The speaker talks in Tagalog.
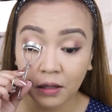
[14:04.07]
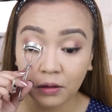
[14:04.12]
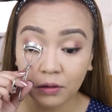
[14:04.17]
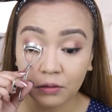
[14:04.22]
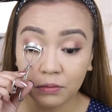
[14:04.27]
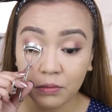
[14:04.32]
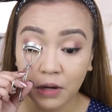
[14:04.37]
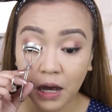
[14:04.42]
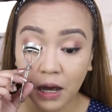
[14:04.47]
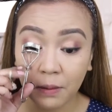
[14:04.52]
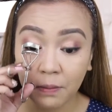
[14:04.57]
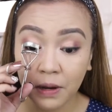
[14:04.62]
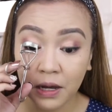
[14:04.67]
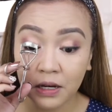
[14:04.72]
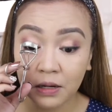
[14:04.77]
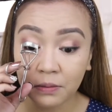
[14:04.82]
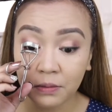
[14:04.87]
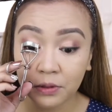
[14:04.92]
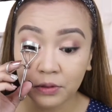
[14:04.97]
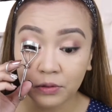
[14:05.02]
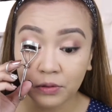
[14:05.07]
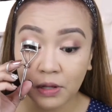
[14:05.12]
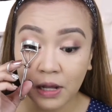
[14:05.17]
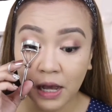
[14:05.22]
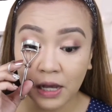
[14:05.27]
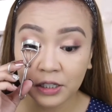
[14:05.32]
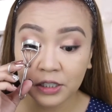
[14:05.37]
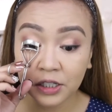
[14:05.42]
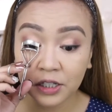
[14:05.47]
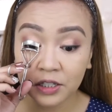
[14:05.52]
Kung mahaba naman yung
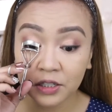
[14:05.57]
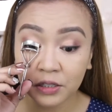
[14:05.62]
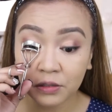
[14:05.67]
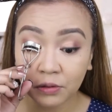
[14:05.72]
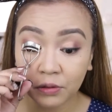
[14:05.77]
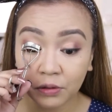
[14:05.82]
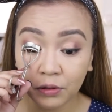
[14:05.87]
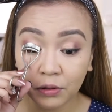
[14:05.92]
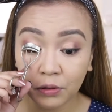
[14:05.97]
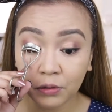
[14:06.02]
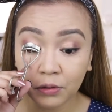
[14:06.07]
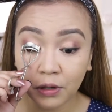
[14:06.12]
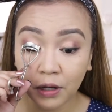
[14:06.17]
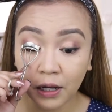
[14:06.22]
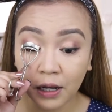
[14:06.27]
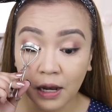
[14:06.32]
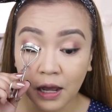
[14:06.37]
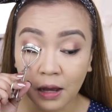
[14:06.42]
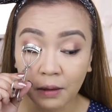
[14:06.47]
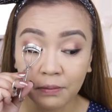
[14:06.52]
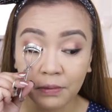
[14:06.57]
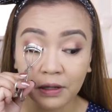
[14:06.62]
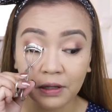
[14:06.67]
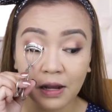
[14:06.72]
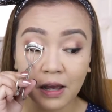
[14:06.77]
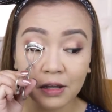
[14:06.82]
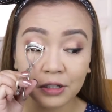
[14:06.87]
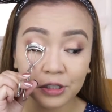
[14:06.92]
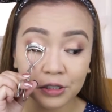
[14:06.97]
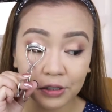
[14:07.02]
lashes nyo, hindi nyo na kailangan
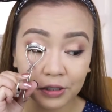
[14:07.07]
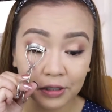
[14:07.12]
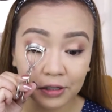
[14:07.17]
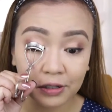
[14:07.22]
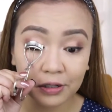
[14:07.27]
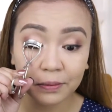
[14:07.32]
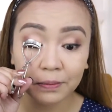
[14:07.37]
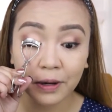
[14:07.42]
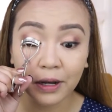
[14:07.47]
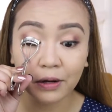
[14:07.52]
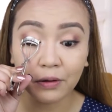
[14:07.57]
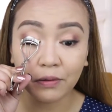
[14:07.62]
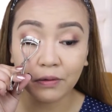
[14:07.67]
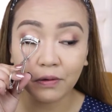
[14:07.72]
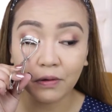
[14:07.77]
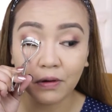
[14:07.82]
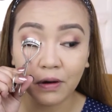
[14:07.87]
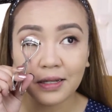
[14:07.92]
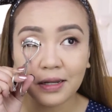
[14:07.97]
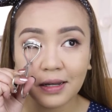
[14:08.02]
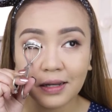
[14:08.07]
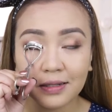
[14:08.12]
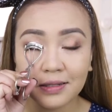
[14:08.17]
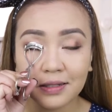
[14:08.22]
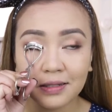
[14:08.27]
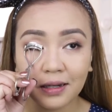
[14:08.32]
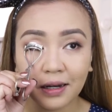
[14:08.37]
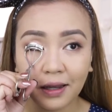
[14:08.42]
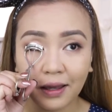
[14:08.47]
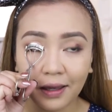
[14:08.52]
mag-lash curler. Pero kung thick,
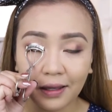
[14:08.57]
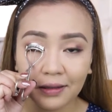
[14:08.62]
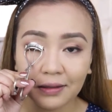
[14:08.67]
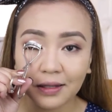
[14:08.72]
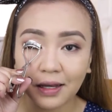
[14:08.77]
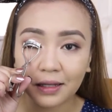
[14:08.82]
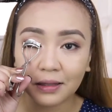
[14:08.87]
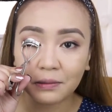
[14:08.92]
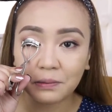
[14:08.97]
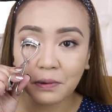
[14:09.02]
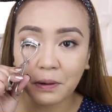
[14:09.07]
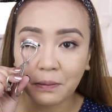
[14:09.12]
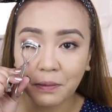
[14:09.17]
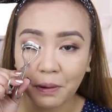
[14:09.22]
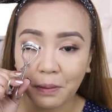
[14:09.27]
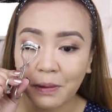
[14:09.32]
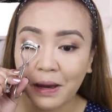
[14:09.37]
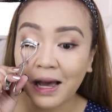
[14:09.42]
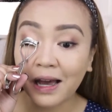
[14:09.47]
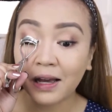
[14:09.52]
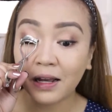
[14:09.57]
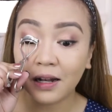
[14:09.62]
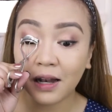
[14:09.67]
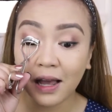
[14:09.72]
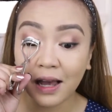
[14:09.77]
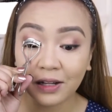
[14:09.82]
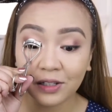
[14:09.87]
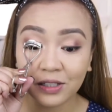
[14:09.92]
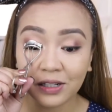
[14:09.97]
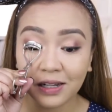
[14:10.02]
straight, at pababa ang
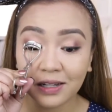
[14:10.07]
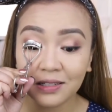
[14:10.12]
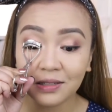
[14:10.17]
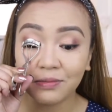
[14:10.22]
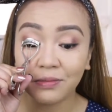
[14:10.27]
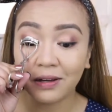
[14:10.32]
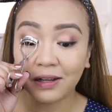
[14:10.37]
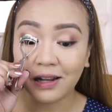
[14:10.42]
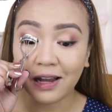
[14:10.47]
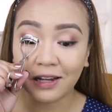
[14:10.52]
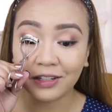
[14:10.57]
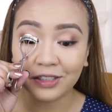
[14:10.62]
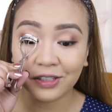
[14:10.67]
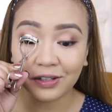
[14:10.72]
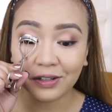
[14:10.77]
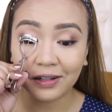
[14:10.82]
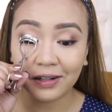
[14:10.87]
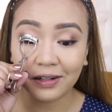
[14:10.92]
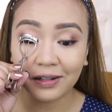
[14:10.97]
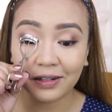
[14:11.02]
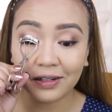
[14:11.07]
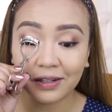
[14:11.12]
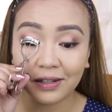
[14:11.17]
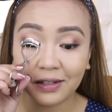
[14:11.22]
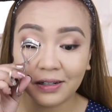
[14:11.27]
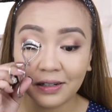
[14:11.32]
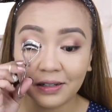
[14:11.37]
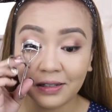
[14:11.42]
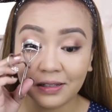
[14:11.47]
lashes, mag-lash curler.